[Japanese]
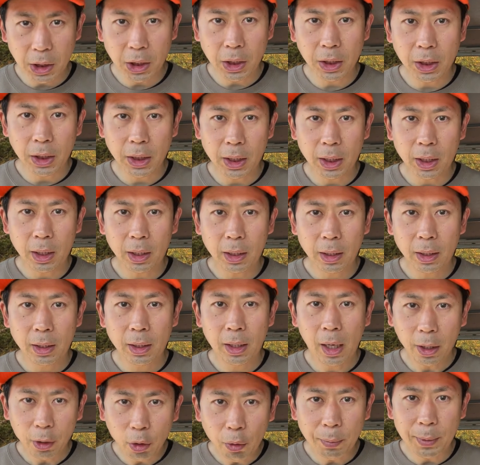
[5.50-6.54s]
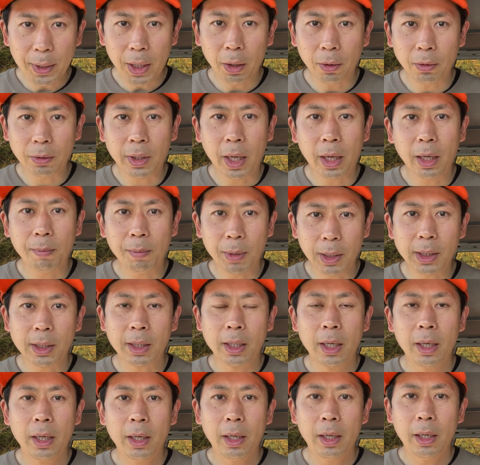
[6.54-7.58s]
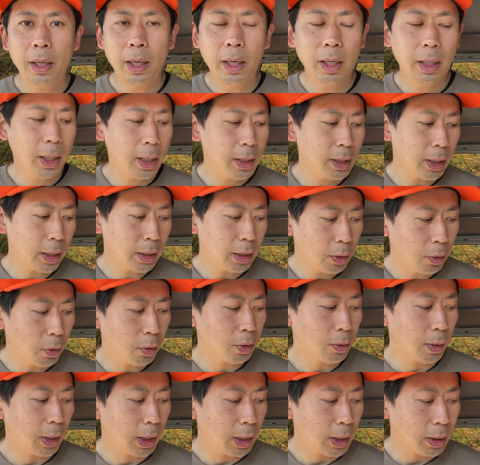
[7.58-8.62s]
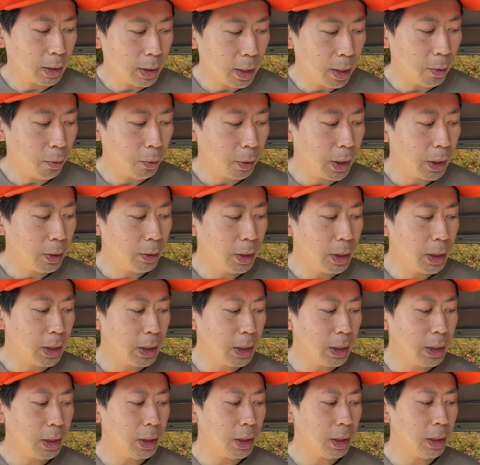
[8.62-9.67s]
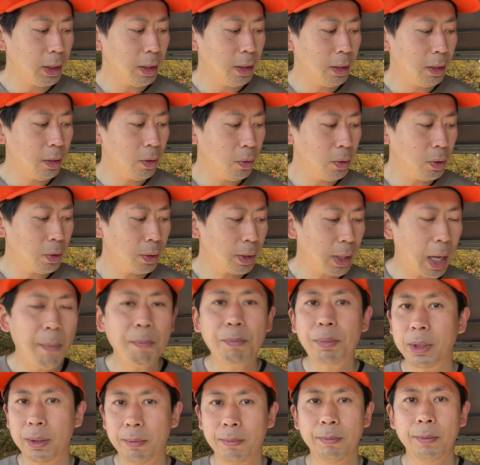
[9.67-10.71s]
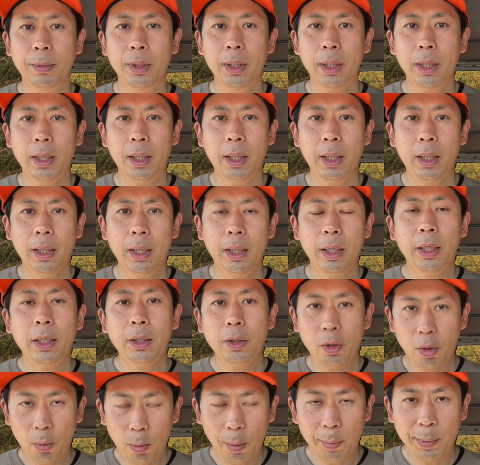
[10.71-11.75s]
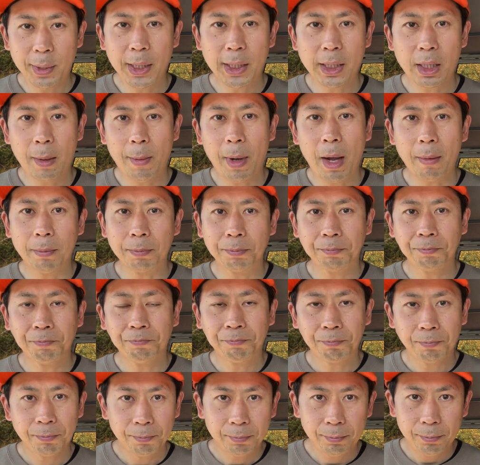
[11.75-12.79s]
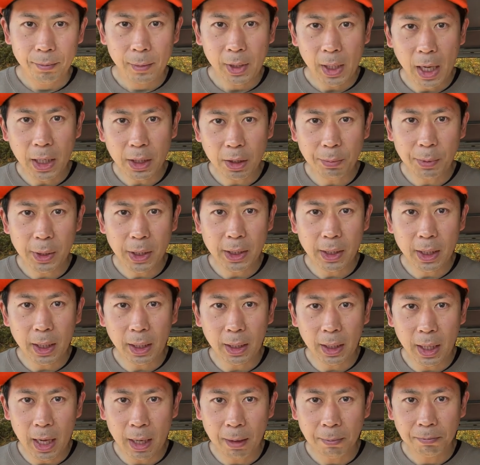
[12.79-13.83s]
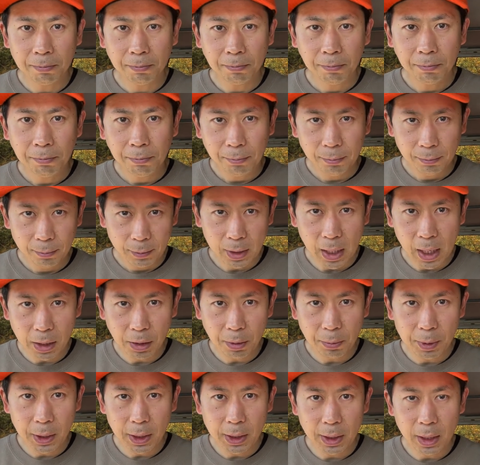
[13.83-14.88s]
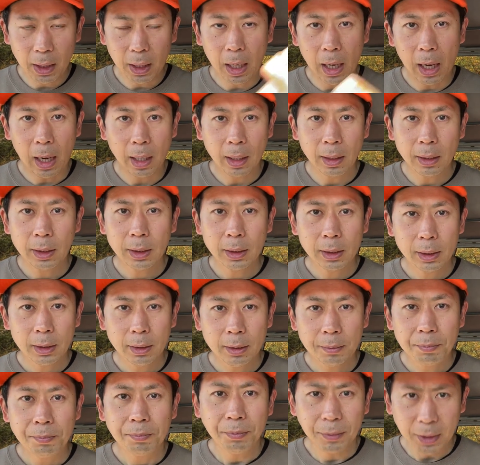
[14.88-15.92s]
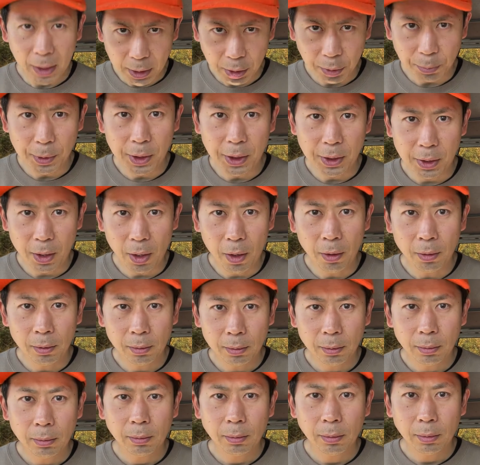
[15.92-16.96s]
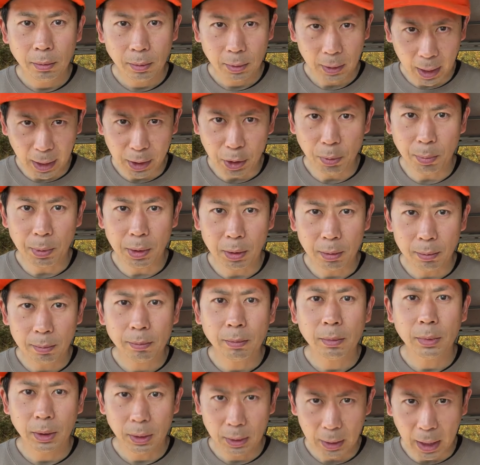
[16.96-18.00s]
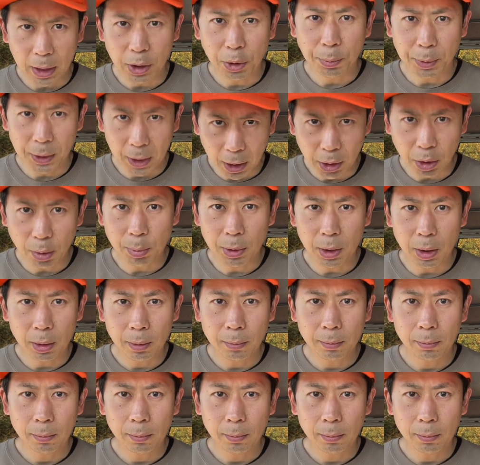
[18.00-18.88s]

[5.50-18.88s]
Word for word: 日火曜日でございます、えー、現在時刻はですね、お昼1時43分。どうも皆様、大丈夫ですからね。大丈夫ですから。大丈夫ですよ。大丈夫。大丈夫、大丈夫。昨